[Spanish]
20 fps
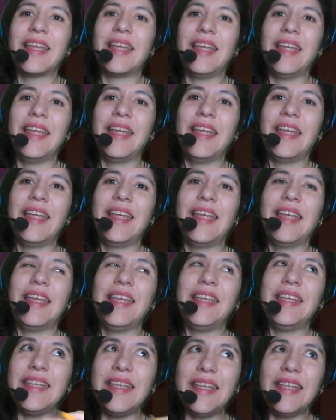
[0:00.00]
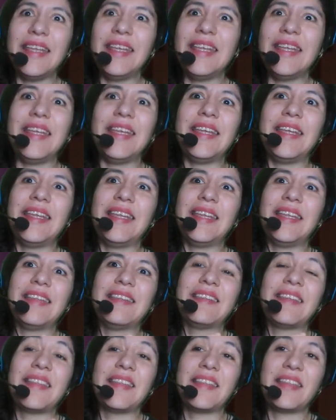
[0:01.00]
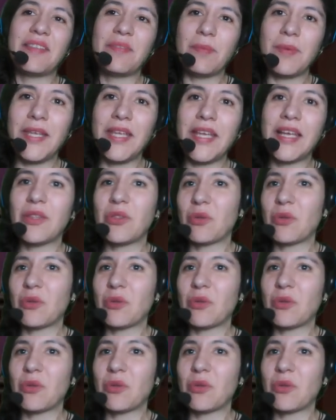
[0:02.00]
eh, y se desvían,